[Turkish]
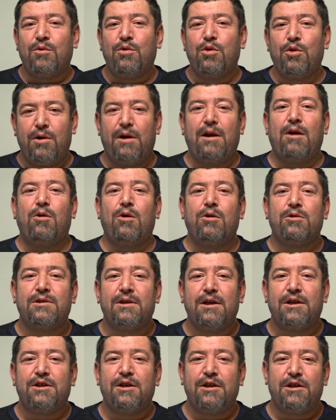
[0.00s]
Türk de
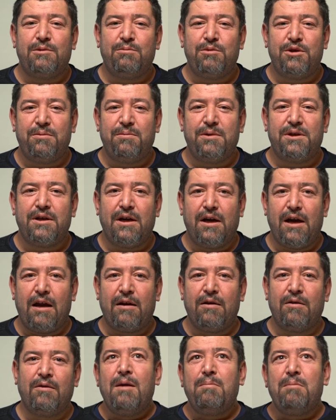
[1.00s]
özdeşleşmiş bir şey.
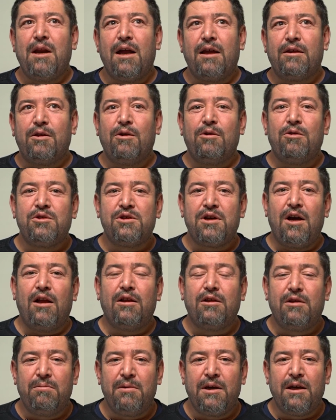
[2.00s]
Yani milattan önce
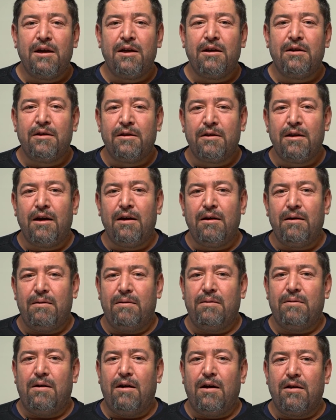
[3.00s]
6000 yılında
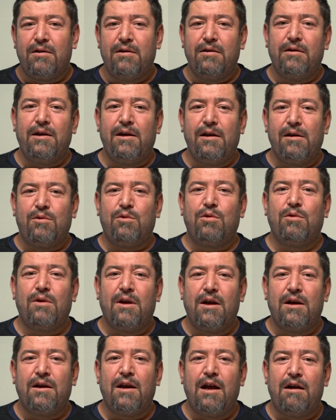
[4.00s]
atı ilk
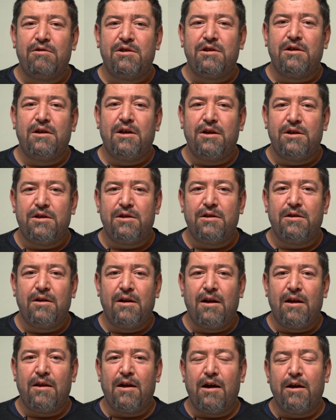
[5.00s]
Türklerin
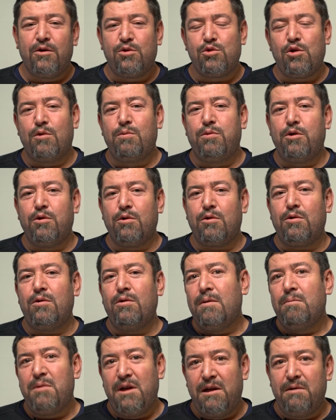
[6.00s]
evcilleştirdiğine dair çok büyük
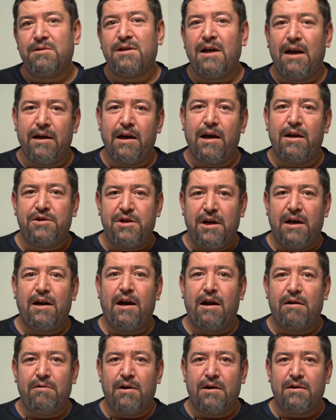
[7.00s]
bilimsel
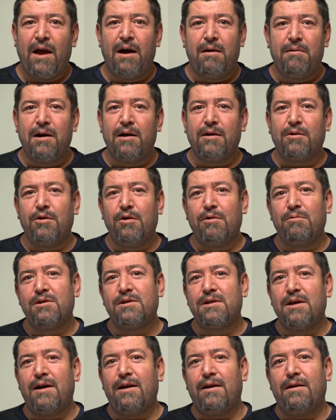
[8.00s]
gerçekler var. Ama
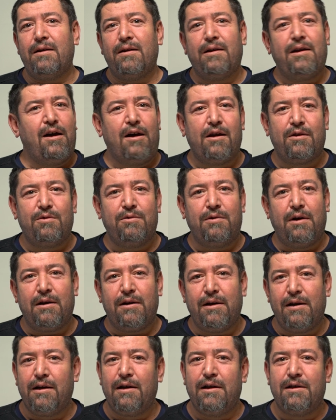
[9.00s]
günümüzde ne atı var?
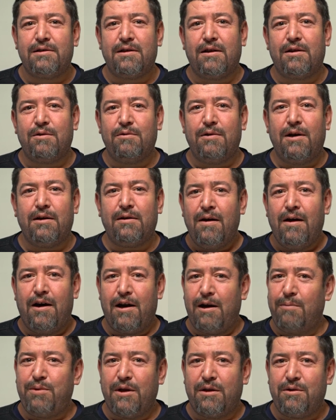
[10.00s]
İngiliz atı var.
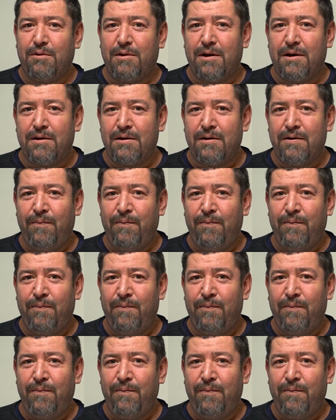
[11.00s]
Arap, Arap atı, atı var.